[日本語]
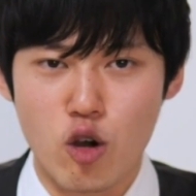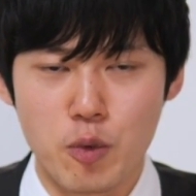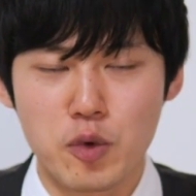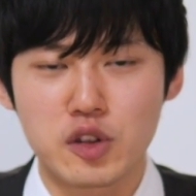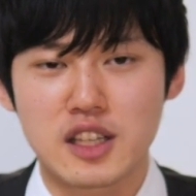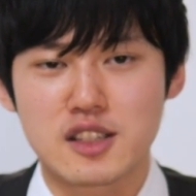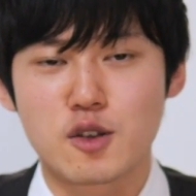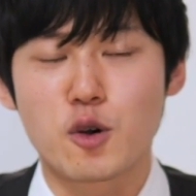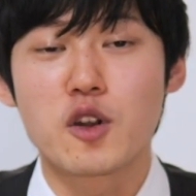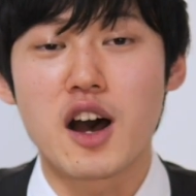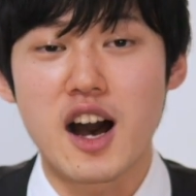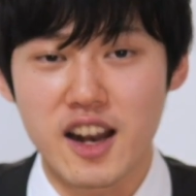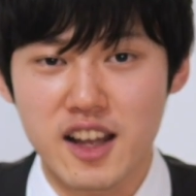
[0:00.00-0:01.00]
思ったそこ
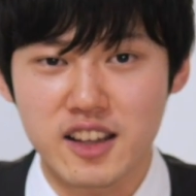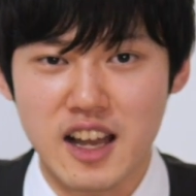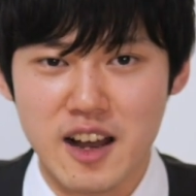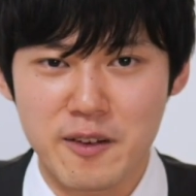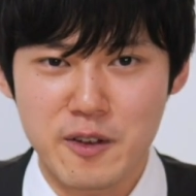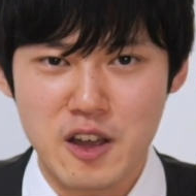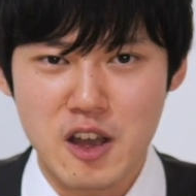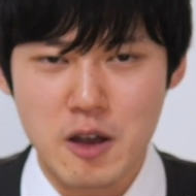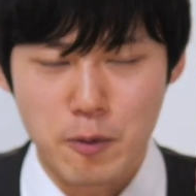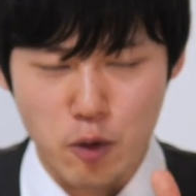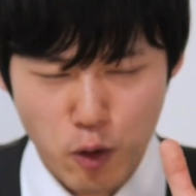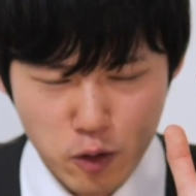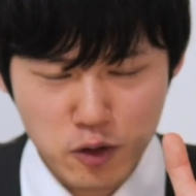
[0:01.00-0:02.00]
のあなた
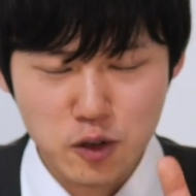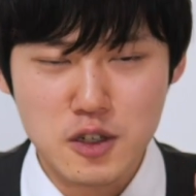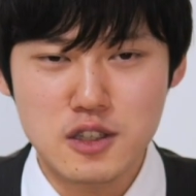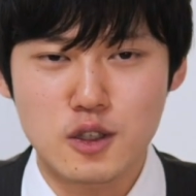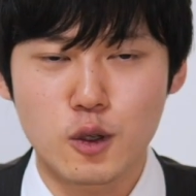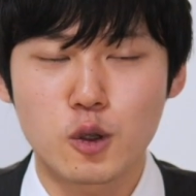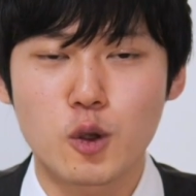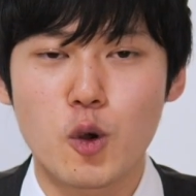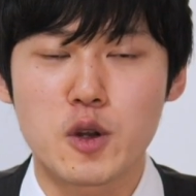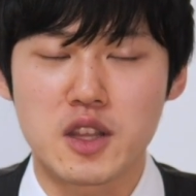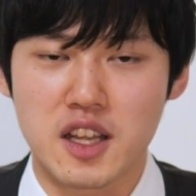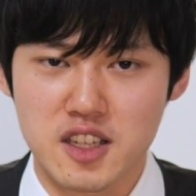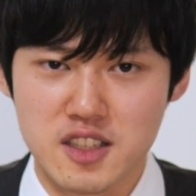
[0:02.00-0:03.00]
もう本当にその通
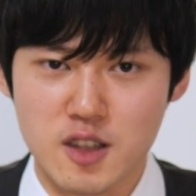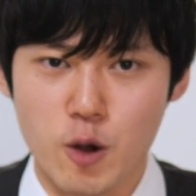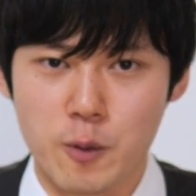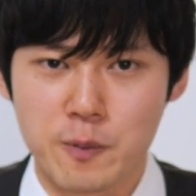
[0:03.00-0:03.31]
りなんですよ。